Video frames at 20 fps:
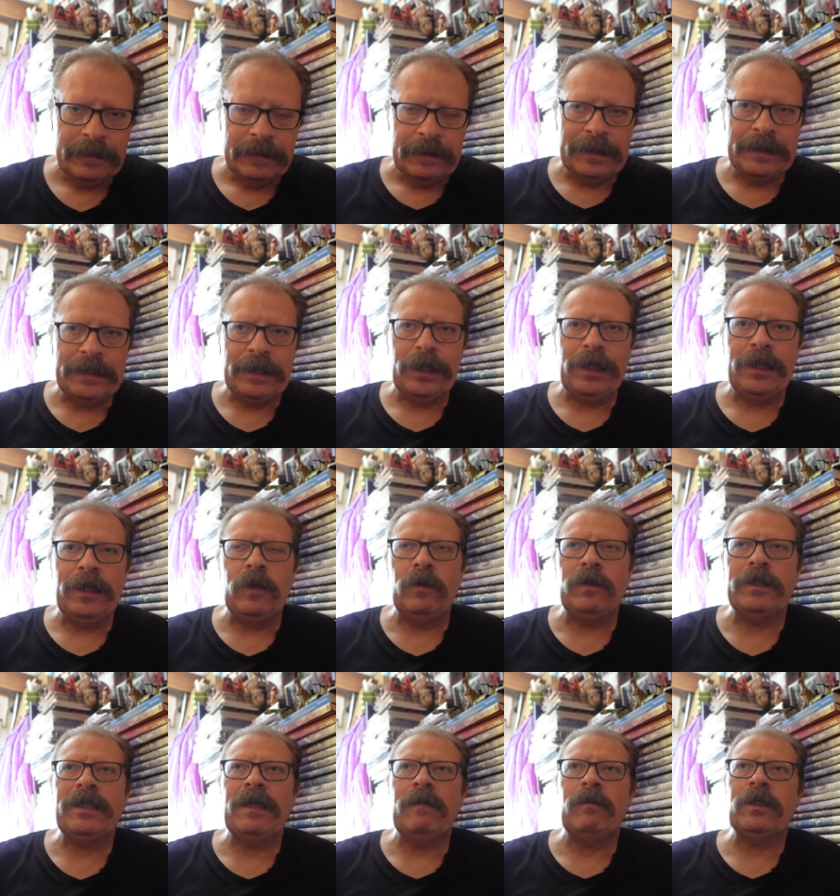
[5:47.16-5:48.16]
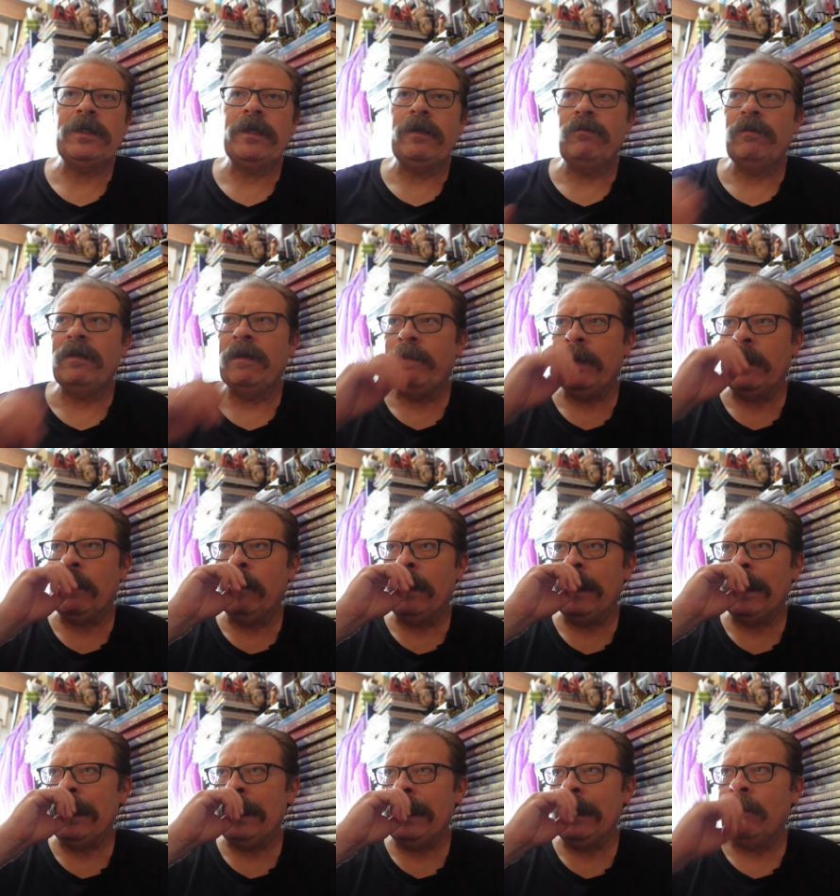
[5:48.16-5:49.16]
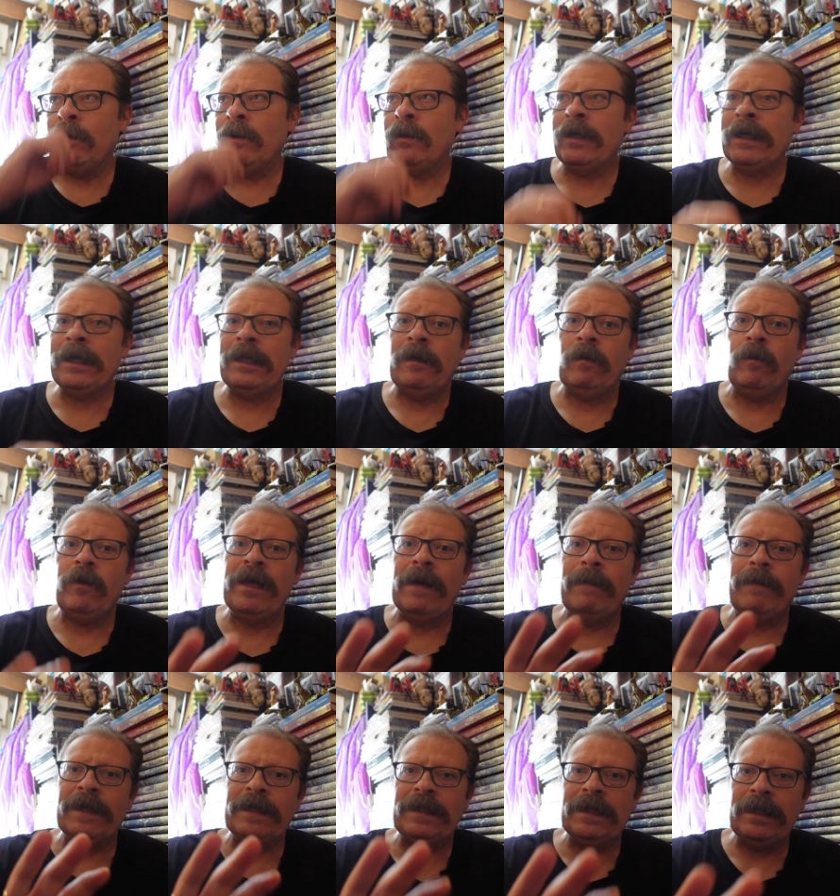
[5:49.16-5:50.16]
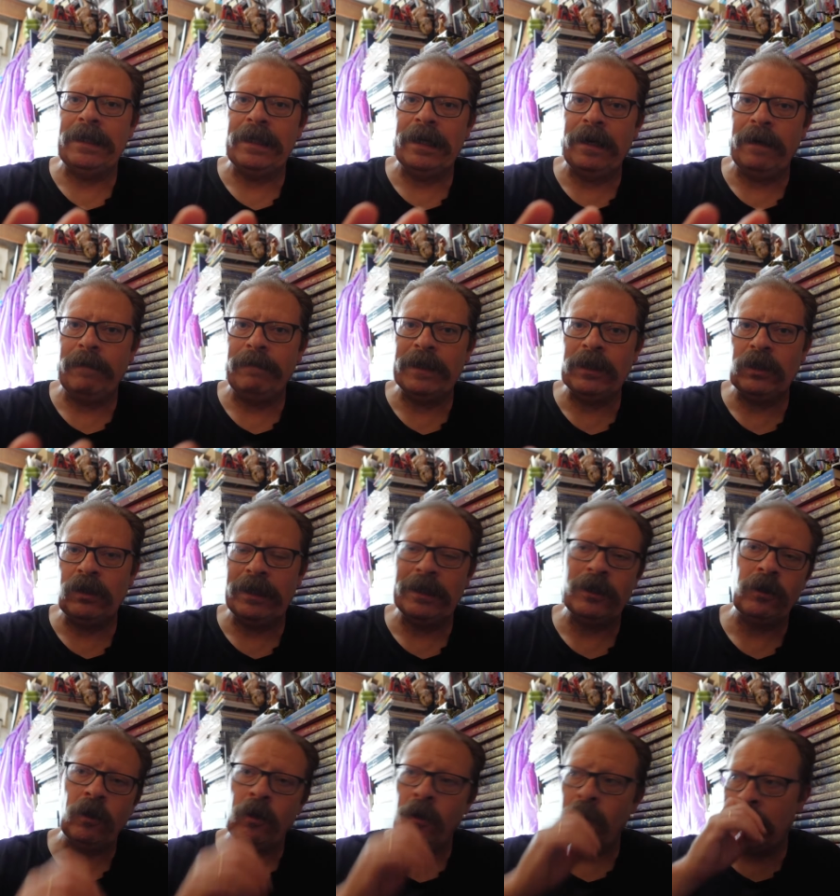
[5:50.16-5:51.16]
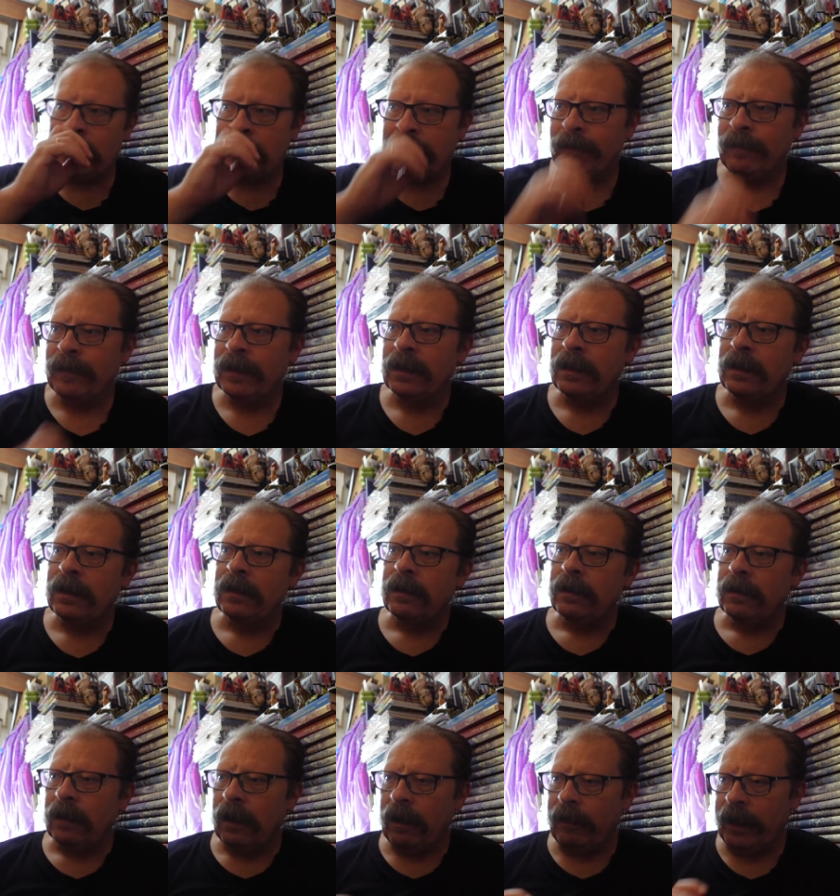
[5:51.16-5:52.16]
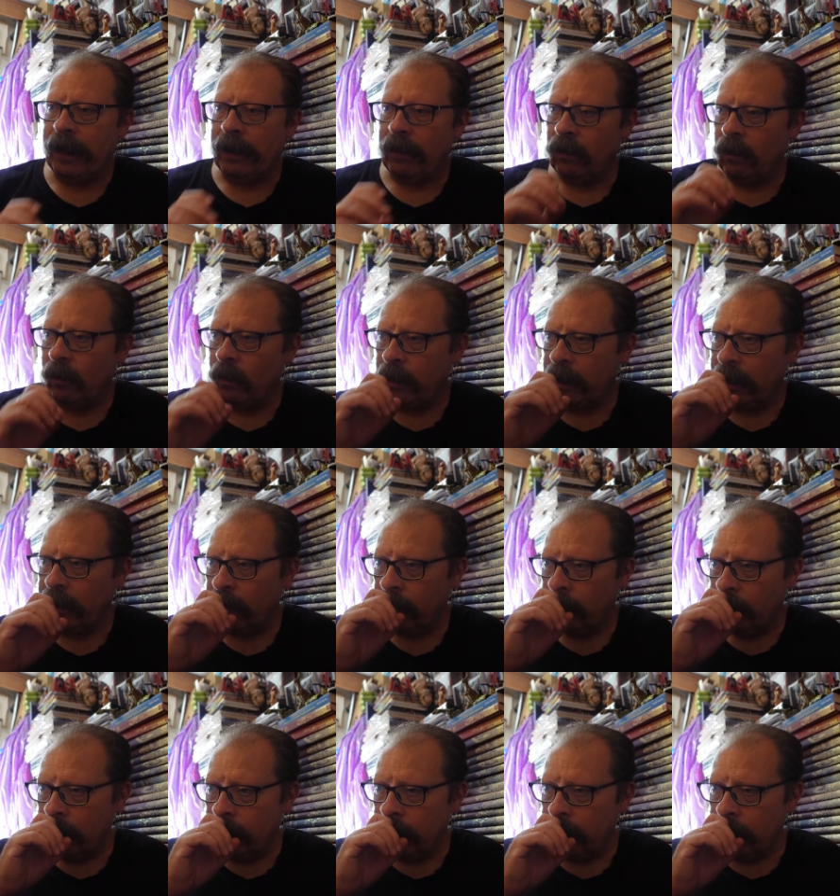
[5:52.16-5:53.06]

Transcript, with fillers: Es decir, no estamos ante una película que diga, bueno, es que te voy a presentar al personaje. Esto no es, a ver, ¿cómo lo digo?